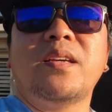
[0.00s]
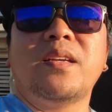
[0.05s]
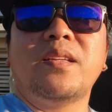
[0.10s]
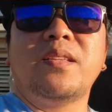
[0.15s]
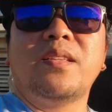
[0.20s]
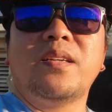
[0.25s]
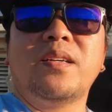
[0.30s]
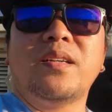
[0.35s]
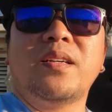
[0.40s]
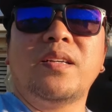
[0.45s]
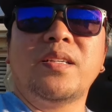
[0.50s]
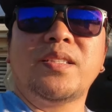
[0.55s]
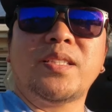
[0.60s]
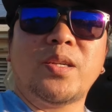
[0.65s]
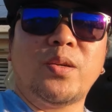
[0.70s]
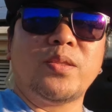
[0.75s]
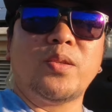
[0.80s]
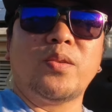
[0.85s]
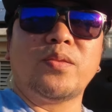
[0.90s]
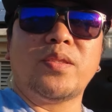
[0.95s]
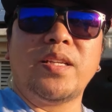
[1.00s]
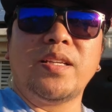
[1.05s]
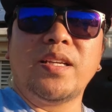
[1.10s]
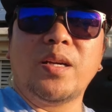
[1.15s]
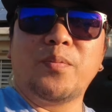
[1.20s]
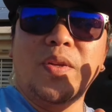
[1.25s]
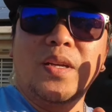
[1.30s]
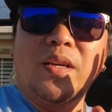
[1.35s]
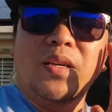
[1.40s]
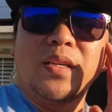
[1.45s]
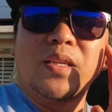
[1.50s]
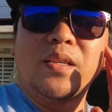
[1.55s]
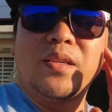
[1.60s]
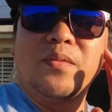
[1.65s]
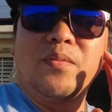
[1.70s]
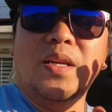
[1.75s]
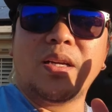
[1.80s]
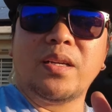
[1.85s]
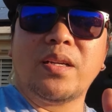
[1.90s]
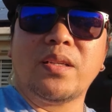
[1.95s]
And uh, shoutout rin nga pala
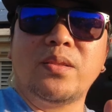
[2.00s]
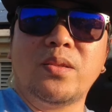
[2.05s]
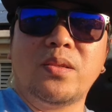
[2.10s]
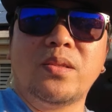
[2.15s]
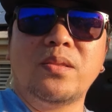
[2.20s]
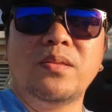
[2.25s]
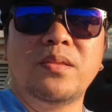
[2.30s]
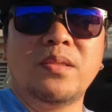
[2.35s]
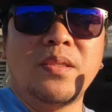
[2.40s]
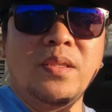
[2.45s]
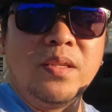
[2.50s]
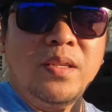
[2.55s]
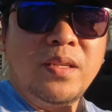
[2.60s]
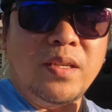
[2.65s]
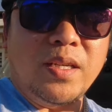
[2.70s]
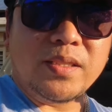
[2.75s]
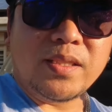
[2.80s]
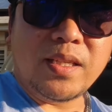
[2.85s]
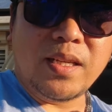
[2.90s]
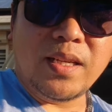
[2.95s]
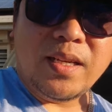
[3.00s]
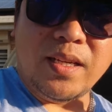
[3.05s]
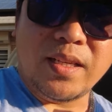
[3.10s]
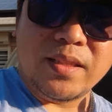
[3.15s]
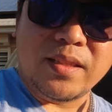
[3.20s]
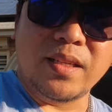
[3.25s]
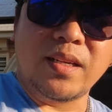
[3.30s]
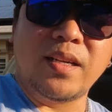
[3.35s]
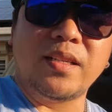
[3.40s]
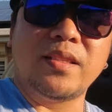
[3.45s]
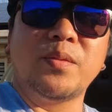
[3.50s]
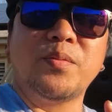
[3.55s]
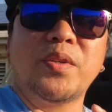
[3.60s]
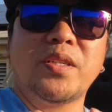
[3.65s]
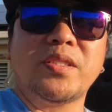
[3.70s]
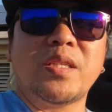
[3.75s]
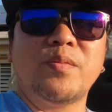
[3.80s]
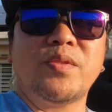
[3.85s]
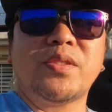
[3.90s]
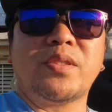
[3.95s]
kay Vlogger Dong at sa lahat ng ating
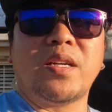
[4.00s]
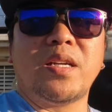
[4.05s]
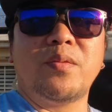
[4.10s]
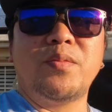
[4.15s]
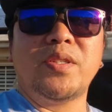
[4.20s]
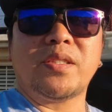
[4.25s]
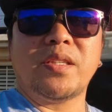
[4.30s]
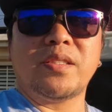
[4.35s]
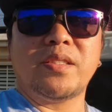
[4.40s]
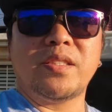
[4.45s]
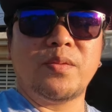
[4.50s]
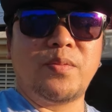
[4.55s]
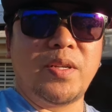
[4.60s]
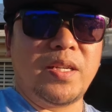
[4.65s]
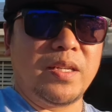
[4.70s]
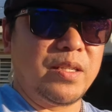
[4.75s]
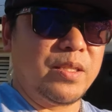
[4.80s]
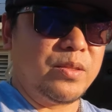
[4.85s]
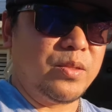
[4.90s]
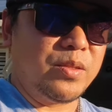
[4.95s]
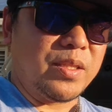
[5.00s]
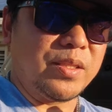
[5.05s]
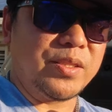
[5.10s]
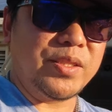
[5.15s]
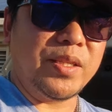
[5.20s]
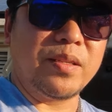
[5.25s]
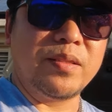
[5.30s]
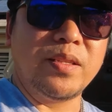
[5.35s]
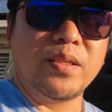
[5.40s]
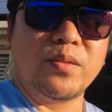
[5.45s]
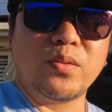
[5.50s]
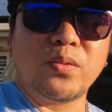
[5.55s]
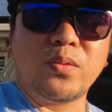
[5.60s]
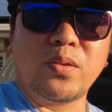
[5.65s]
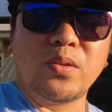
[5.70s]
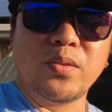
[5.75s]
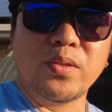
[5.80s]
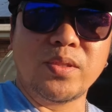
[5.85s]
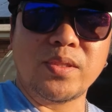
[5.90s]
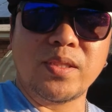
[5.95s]
mga subscribers kasi si Vlogger Dong nag-share din
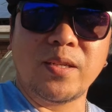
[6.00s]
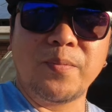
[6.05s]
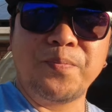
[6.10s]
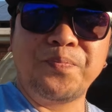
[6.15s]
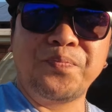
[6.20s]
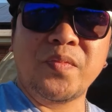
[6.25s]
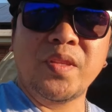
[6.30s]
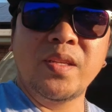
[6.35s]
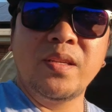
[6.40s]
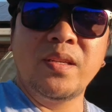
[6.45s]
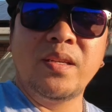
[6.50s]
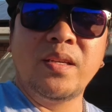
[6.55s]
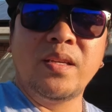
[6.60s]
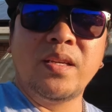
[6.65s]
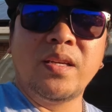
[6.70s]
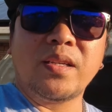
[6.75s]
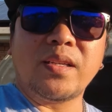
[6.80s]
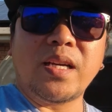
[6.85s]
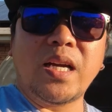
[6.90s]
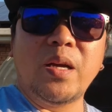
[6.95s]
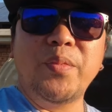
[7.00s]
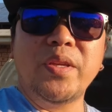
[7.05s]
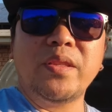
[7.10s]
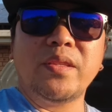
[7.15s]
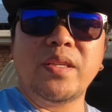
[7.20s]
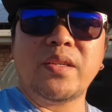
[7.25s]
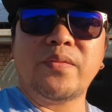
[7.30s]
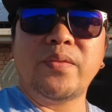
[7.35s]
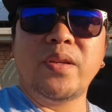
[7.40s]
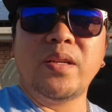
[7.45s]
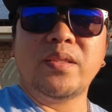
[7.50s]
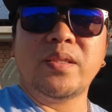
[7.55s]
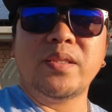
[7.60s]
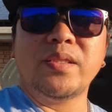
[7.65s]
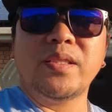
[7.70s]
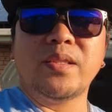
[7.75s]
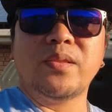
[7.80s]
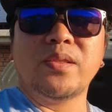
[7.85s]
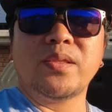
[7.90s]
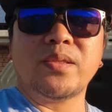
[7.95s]
tungkol dun sa cabin air filter
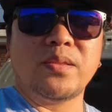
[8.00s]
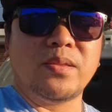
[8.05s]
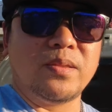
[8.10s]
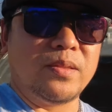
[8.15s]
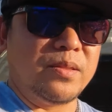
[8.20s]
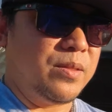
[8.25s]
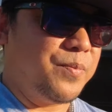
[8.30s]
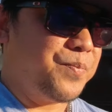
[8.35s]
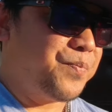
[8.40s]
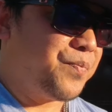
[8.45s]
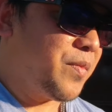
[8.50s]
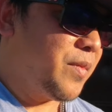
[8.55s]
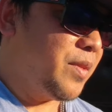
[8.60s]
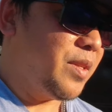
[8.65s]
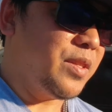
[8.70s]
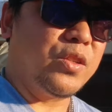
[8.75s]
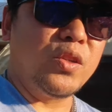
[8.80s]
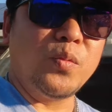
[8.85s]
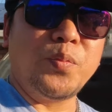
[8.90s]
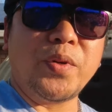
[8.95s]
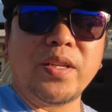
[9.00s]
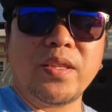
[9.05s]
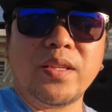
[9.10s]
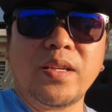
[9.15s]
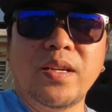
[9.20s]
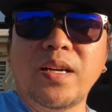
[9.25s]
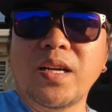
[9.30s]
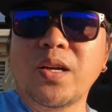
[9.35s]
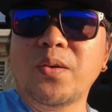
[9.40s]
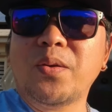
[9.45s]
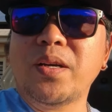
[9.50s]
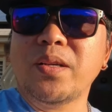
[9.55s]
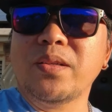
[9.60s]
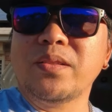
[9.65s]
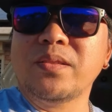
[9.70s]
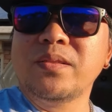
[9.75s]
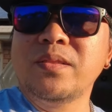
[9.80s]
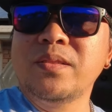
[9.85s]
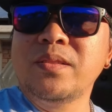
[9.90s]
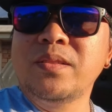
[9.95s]
niya. No? So, hindi ko pa rin nagagawa
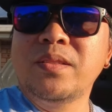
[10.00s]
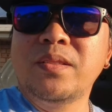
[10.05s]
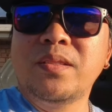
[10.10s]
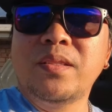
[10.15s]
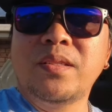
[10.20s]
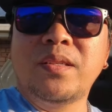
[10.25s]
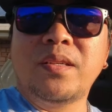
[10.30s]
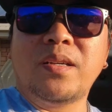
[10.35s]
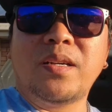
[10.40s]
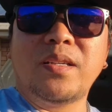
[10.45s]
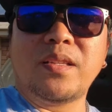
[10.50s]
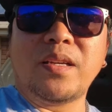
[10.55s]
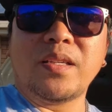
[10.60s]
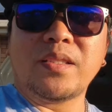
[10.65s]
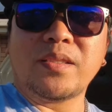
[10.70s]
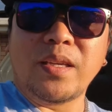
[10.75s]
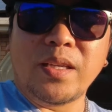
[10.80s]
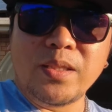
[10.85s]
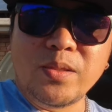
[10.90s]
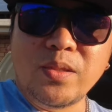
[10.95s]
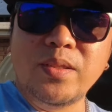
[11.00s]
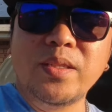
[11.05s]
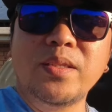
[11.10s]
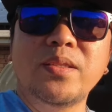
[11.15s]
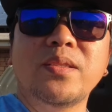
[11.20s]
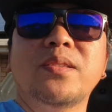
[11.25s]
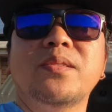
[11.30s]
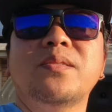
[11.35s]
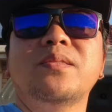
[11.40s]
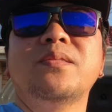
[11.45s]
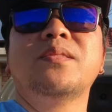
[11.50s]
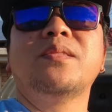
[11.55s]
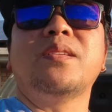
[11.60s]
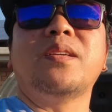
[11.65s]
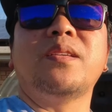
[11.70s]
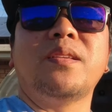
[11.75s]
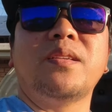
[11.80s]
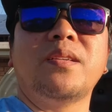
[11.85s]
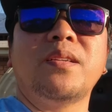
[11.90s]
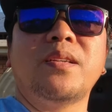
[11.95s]
yun. At uh, nakaschedule din yun.
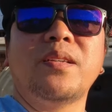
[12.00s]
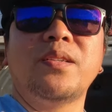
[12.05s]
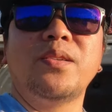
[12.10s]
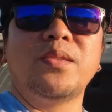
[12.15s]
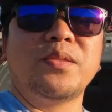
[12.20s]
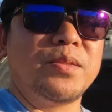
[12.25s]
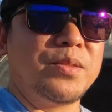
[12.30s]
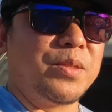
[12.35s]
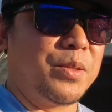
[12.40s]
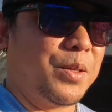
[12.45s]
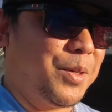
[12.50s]
And uh, yun.